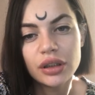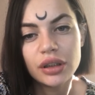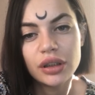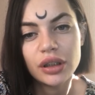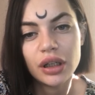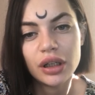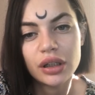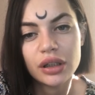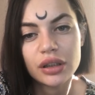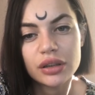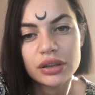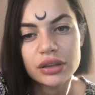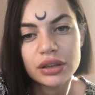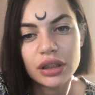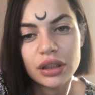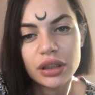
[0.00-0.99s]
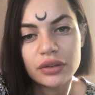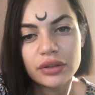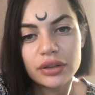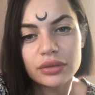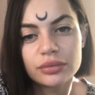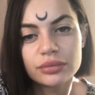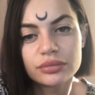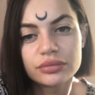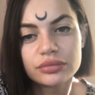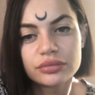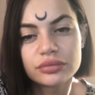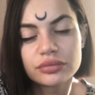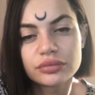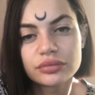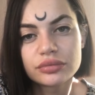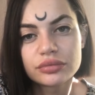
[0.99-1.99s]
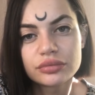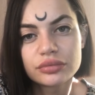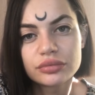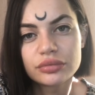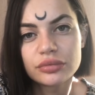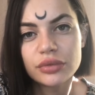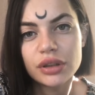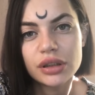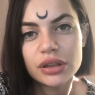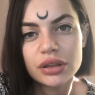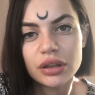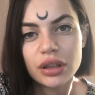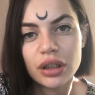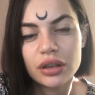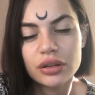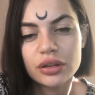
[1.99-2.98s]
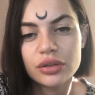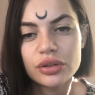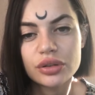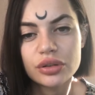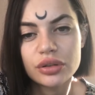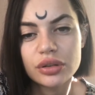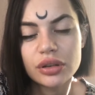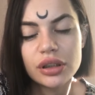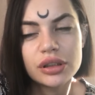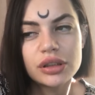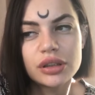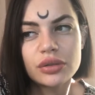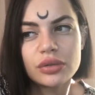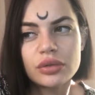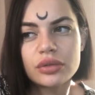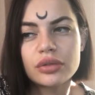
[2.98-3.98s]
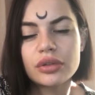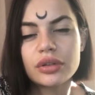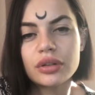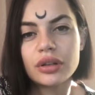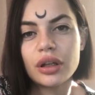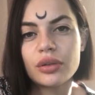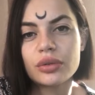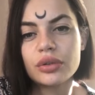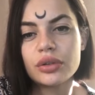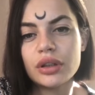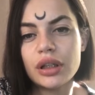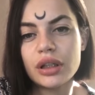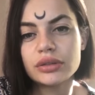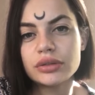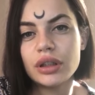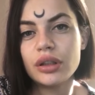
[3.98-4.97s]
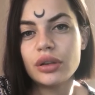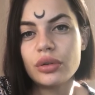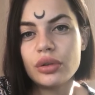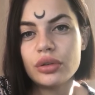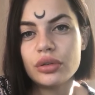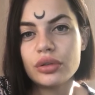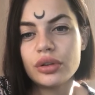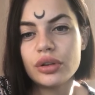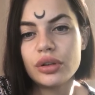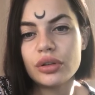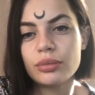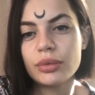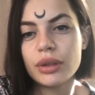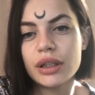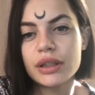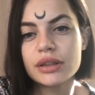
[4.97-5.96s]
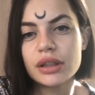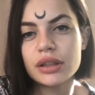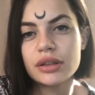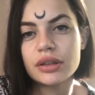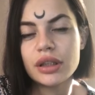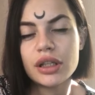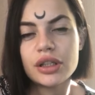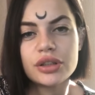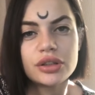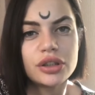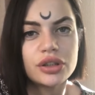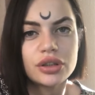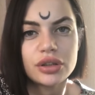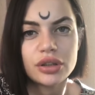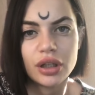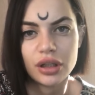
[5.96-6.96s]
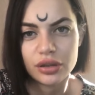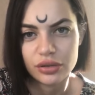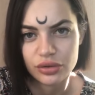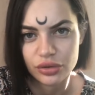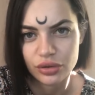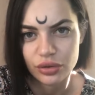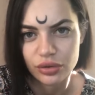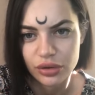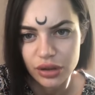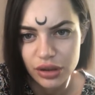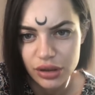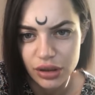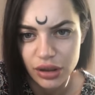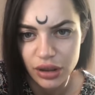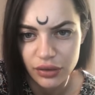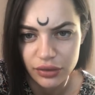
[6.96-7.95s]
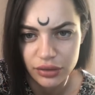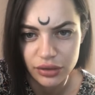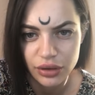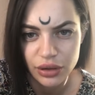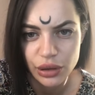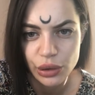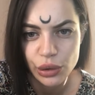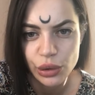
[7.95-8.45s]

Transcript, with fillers: Илья Красава. Не знаю, это то, что если он, как он ударил Алену, ее мать, это я не считаю, что он красава.